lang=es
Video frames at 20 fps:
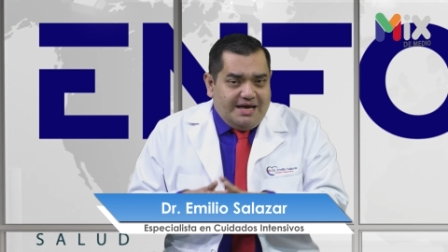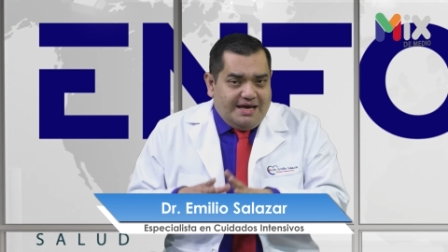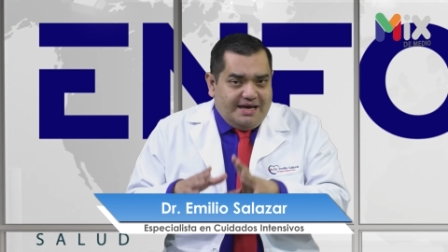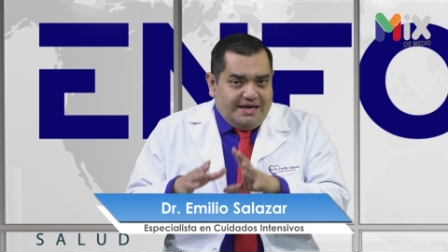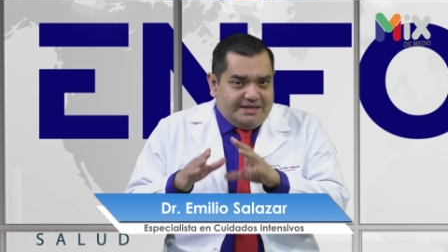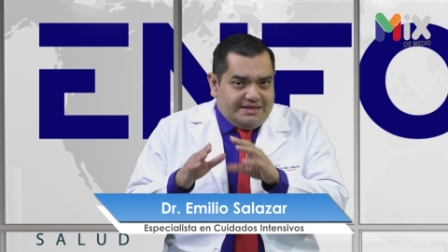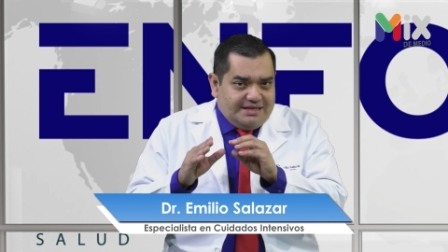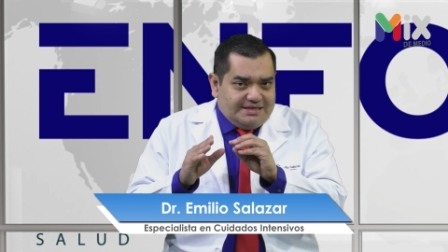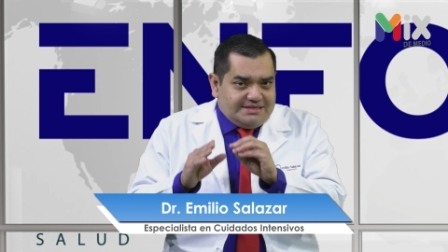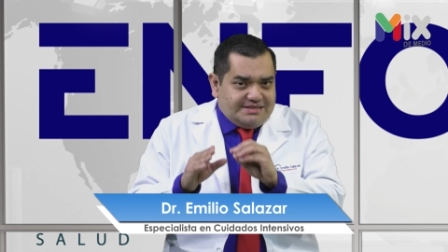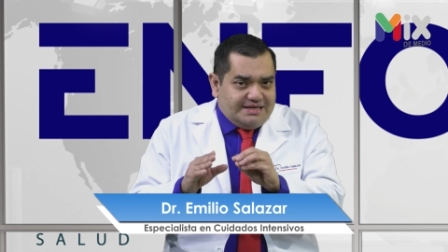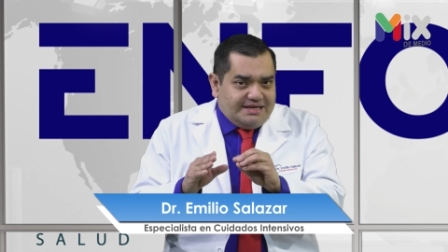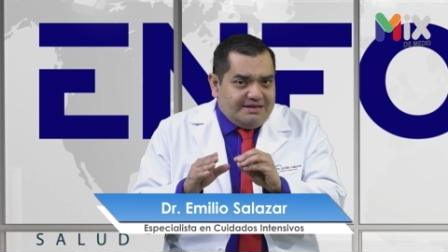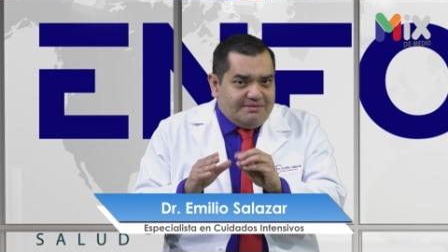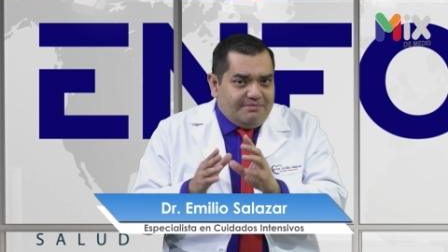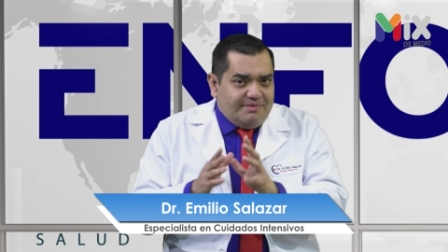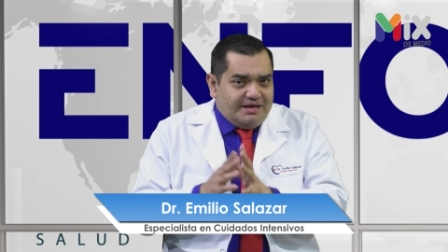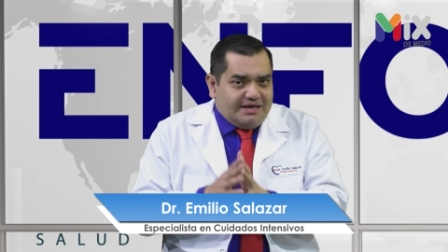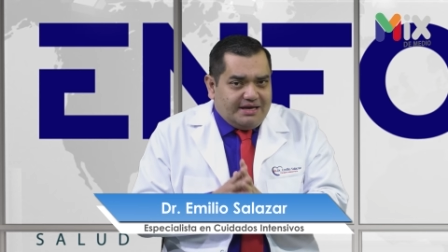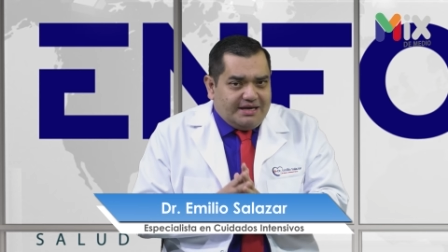Es
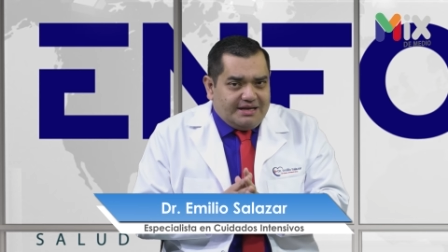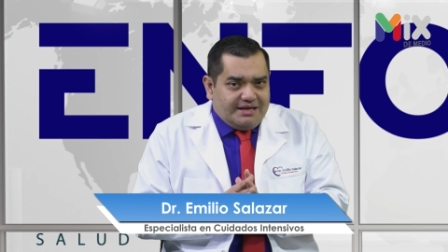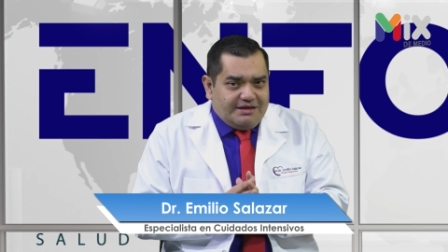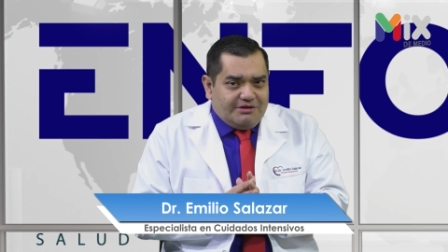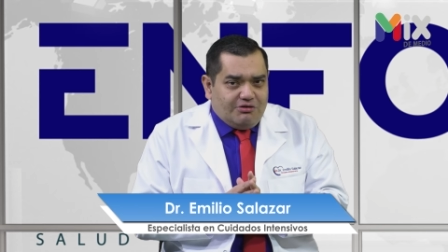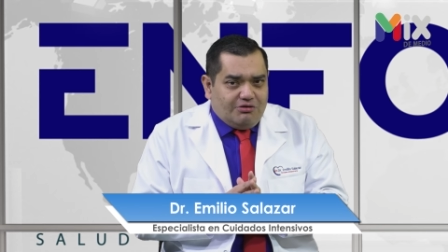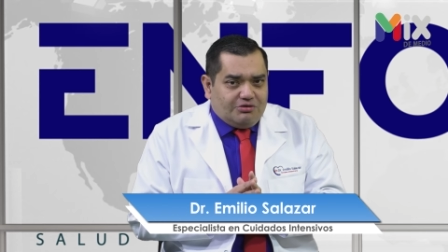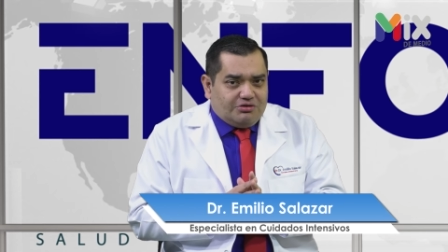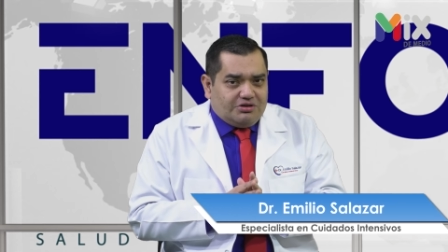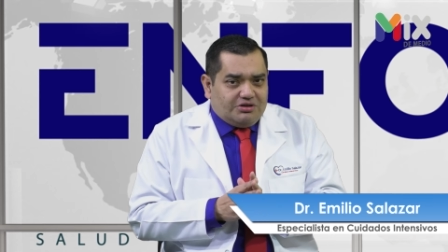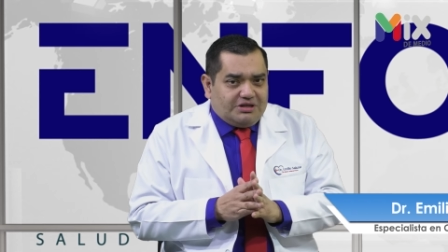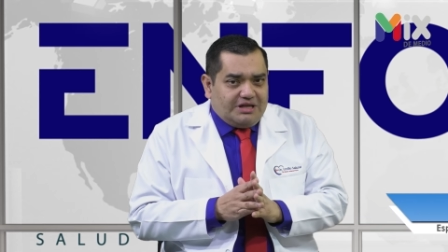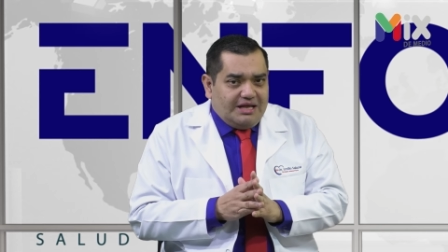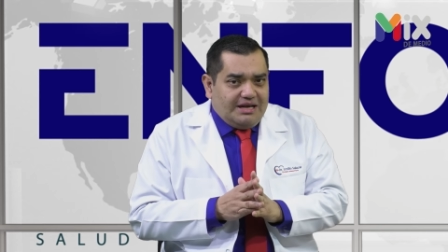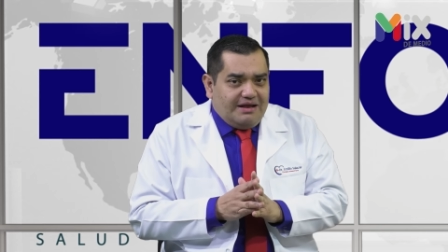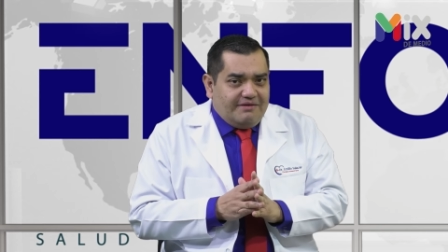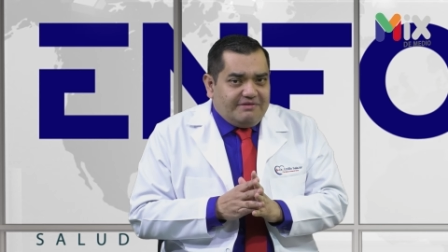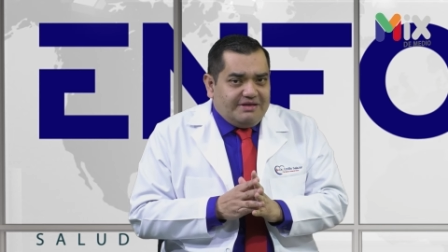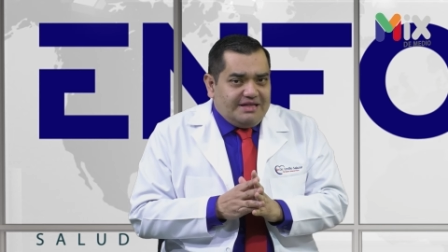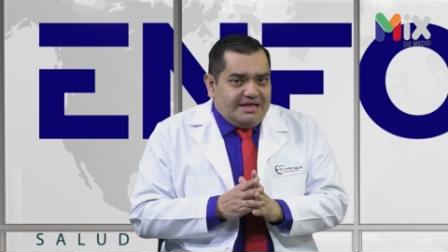decir, mi querido
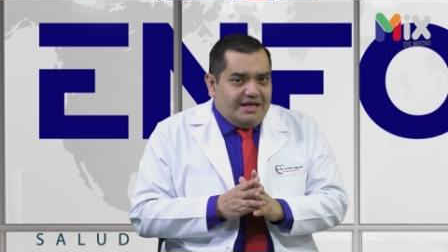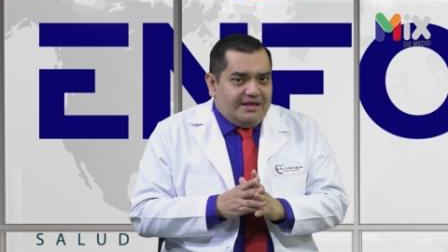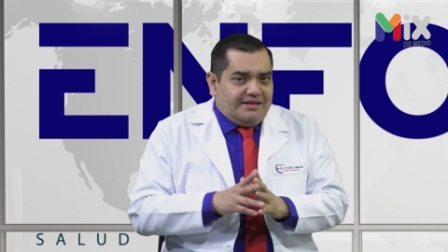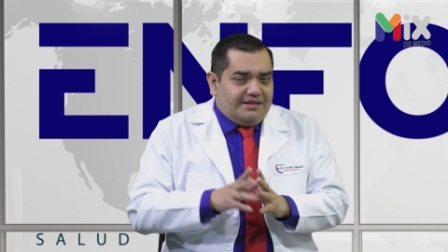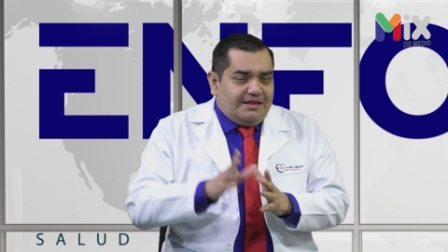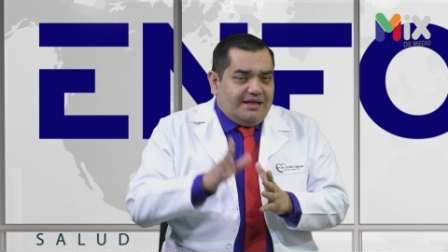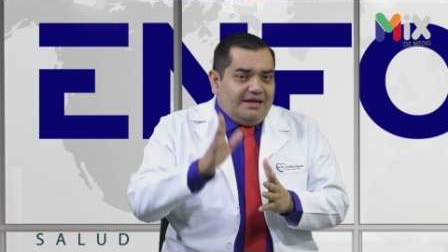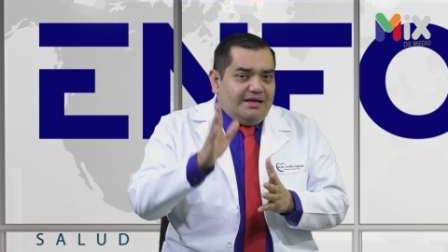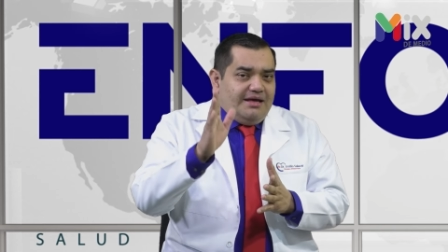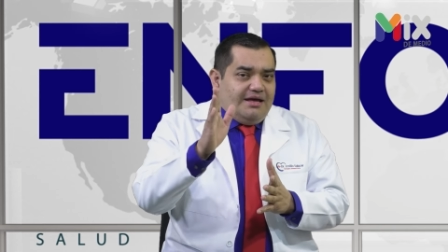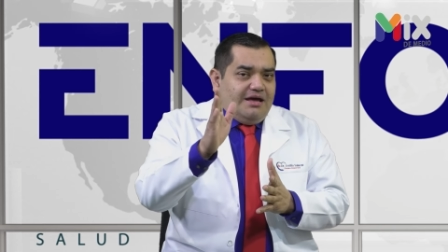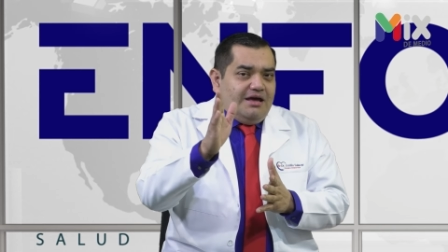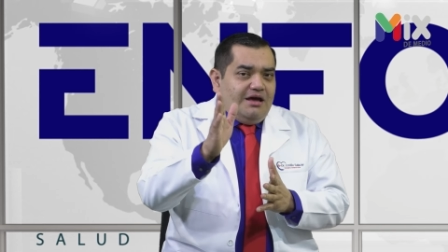televidente,